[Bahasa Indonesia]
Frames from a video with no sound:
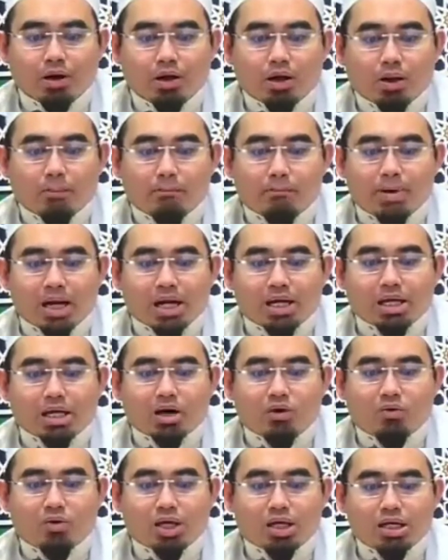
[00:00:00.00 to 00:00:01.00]

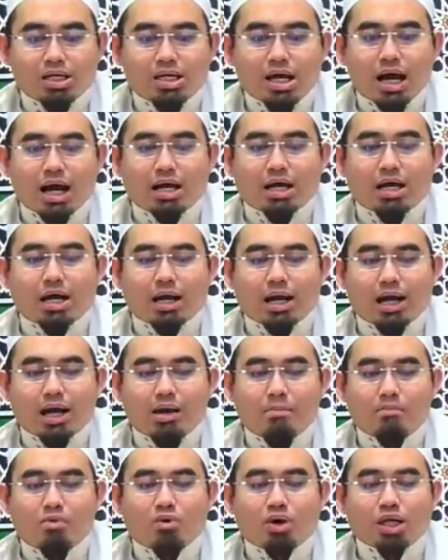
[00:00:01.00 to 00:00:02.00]
Beliau ini
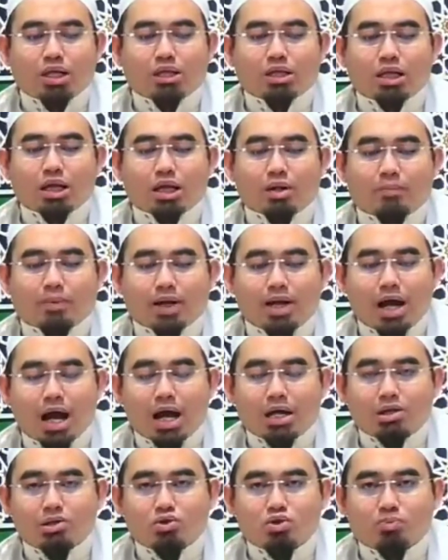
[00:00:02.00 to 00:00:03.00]
adalah murid daripada
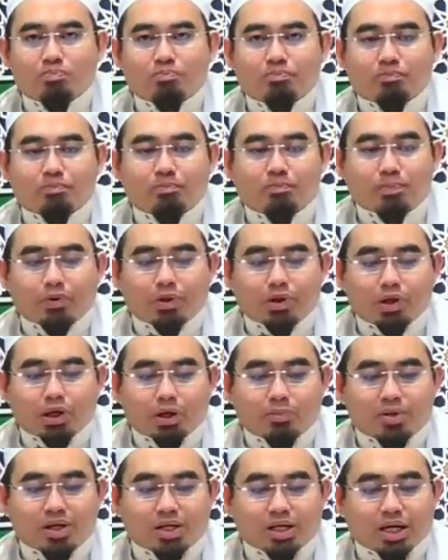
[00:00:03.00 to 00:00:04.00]
Ayub
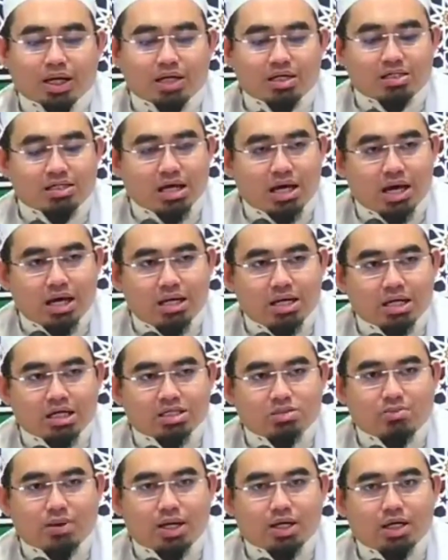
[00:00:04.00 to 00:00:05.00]
ibn Kaisan,
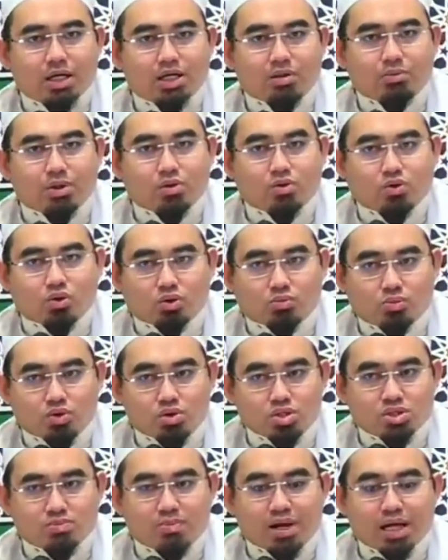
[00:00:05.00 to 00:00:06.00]
Ismail ibn
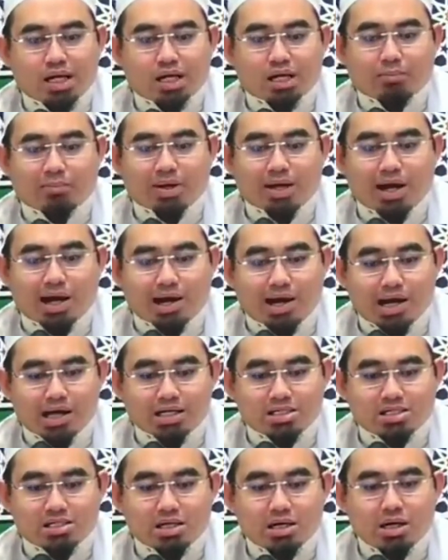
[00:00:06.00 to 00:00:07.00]
Hurmus, Malik bin
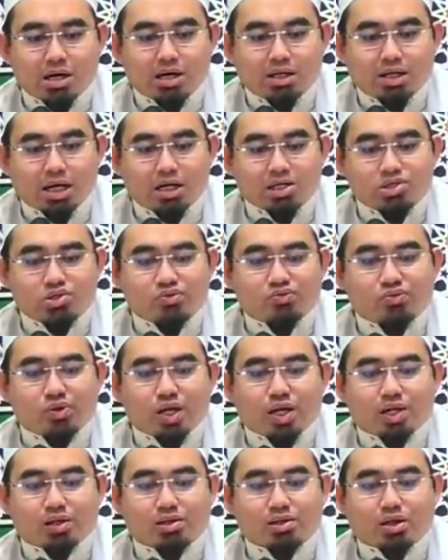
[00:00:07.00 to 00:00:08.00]
Anas, dan
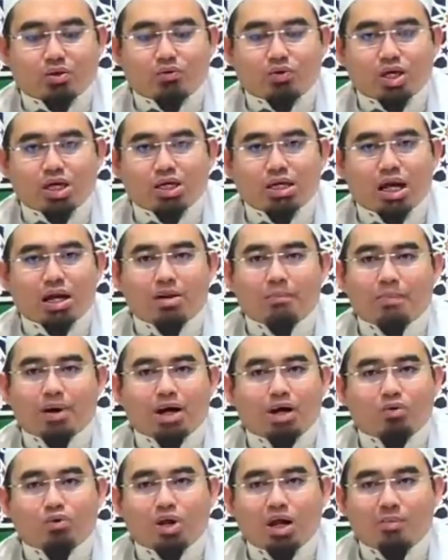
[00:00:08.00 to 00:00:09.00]
Sufyan Thawri dan
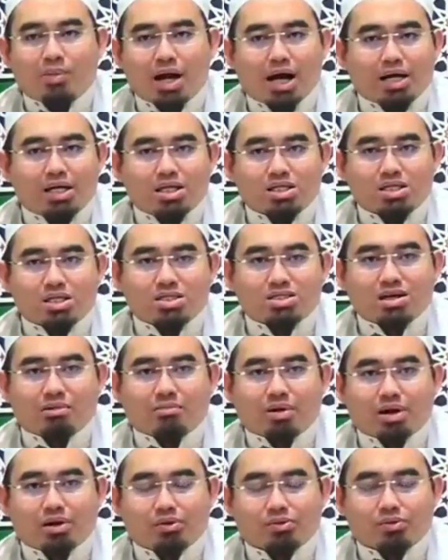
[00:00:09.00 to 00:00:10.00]
para ulama hadis di
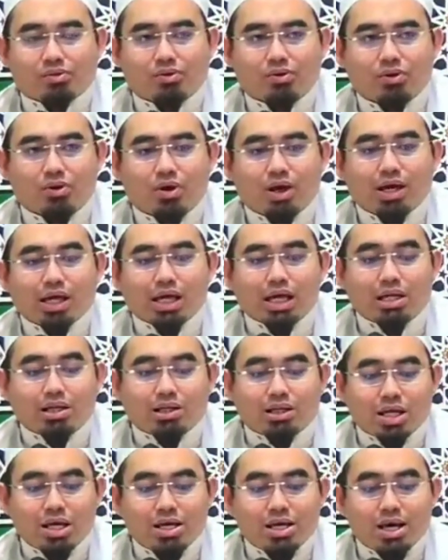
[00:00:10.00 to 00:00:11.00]
zaman itu.
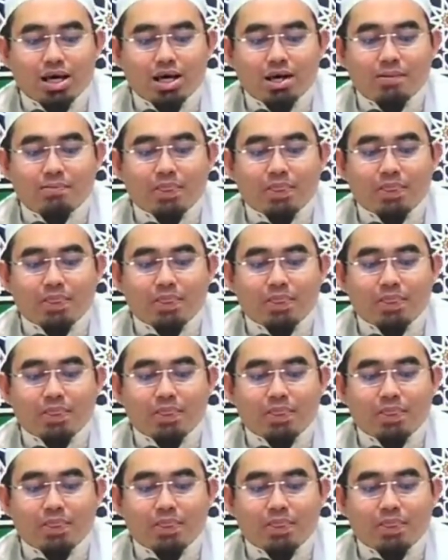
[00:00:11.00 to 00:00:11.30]
Intinya